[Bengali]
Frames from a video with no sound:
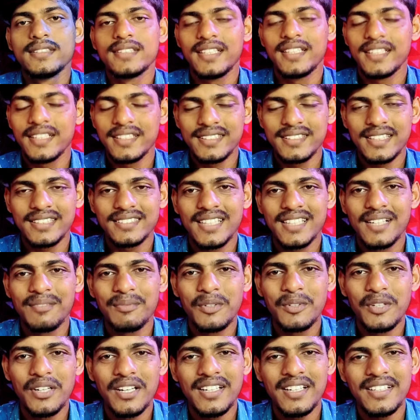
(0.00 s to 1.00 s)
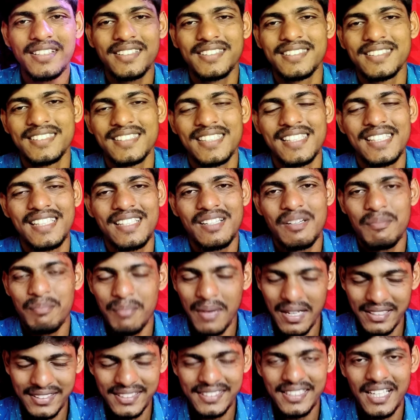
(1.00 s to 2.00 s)
চ্যানেলকে সাবস্ক্রাইব করে
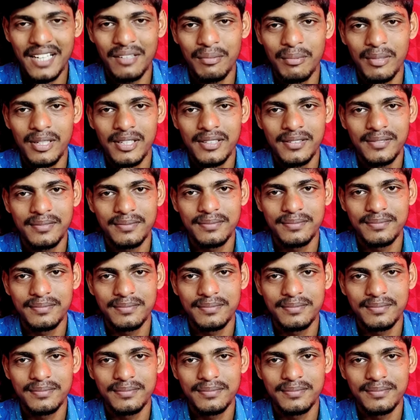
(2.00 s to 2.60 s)
পাশে থাকবে